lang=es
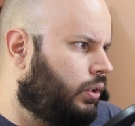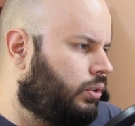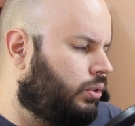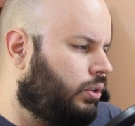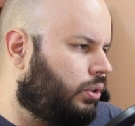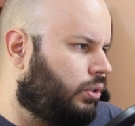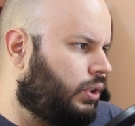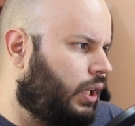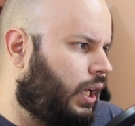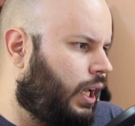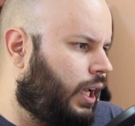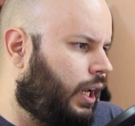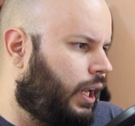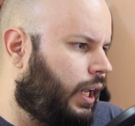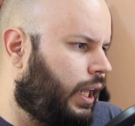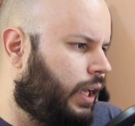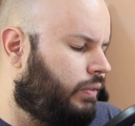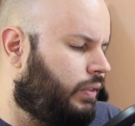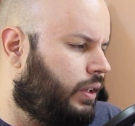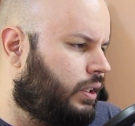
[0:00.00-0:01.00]
Si usas
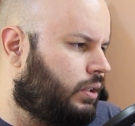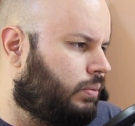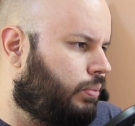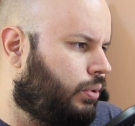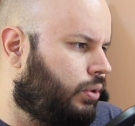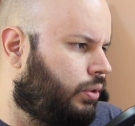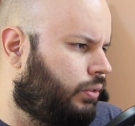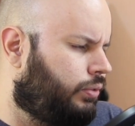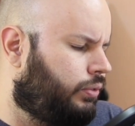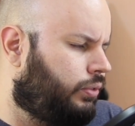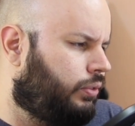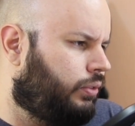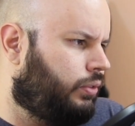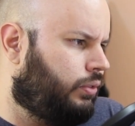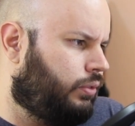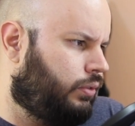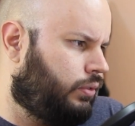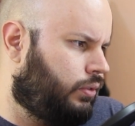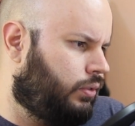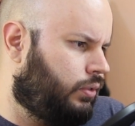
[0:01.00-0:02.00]
el liveness Proof
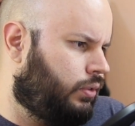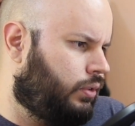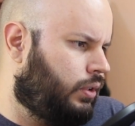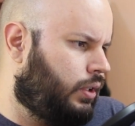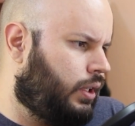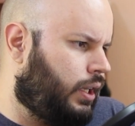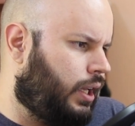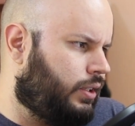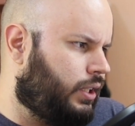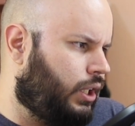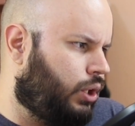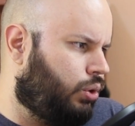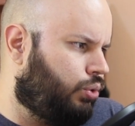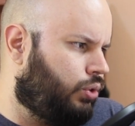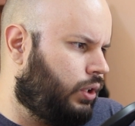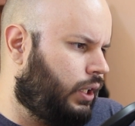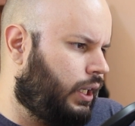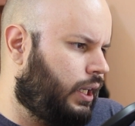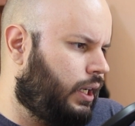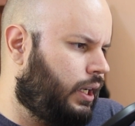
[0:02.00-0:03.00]
haciendo
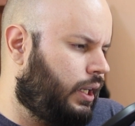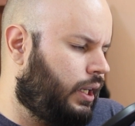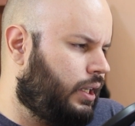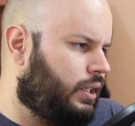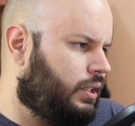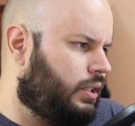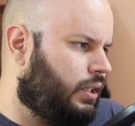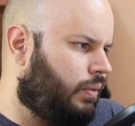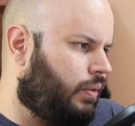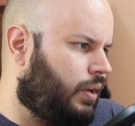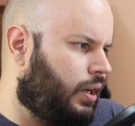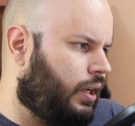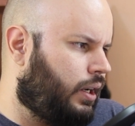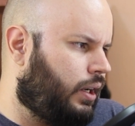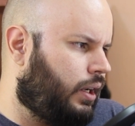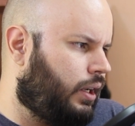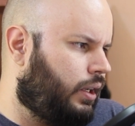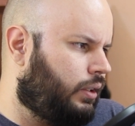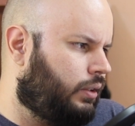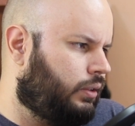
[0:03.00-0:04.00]
un ls
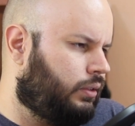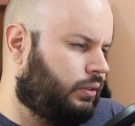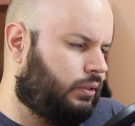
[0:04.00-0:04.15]
barra